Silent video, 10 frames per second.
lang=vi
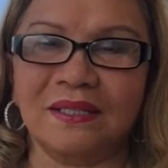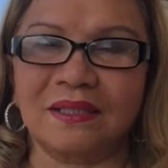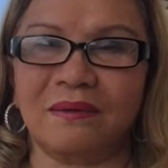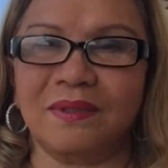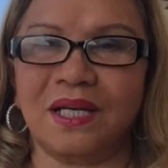
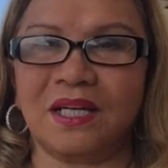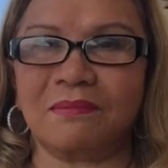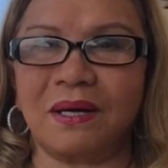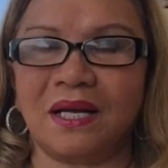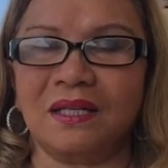thành bây giờ
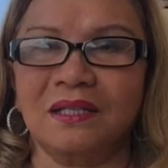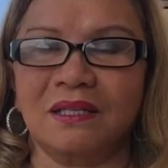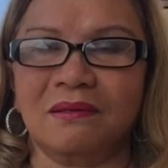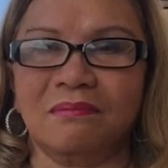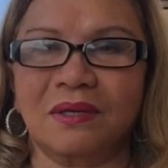các bạn
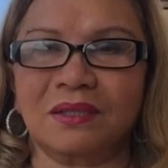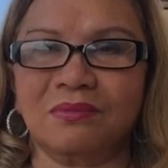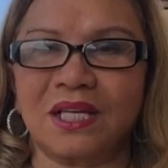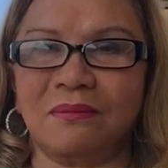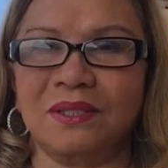bất động
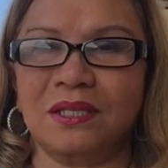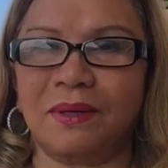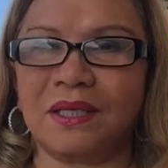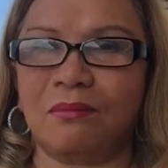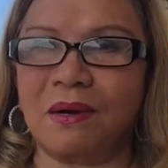sản bây giờ
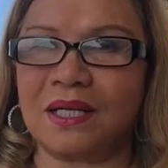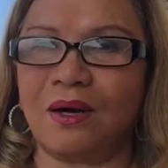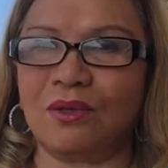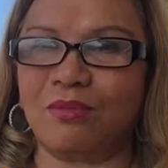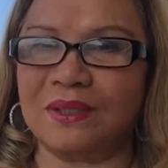bắt đầu bắt
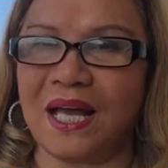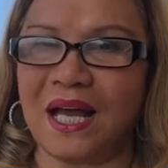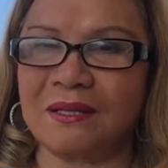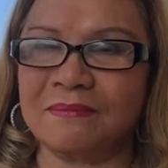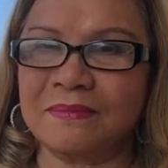đầu đông giá